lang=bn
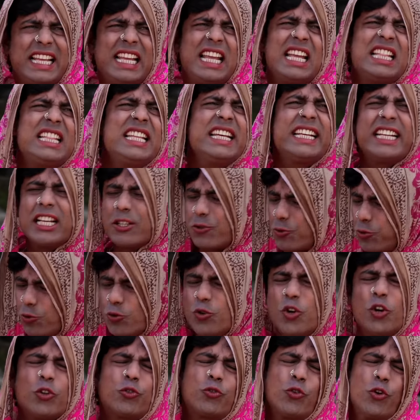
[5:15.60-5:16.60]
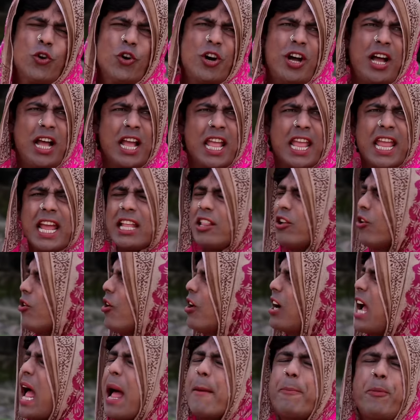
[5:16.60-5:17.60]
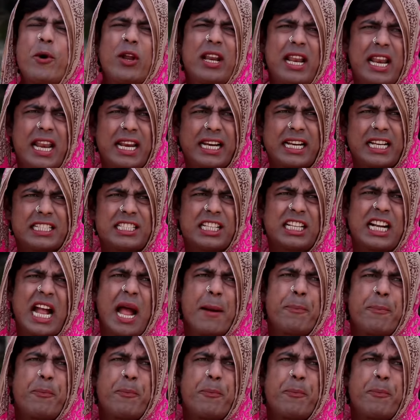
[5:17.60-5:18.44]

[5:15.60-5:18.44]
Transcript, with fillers: এদিকে শুনো তো দেখো কাপড় আনার কাছে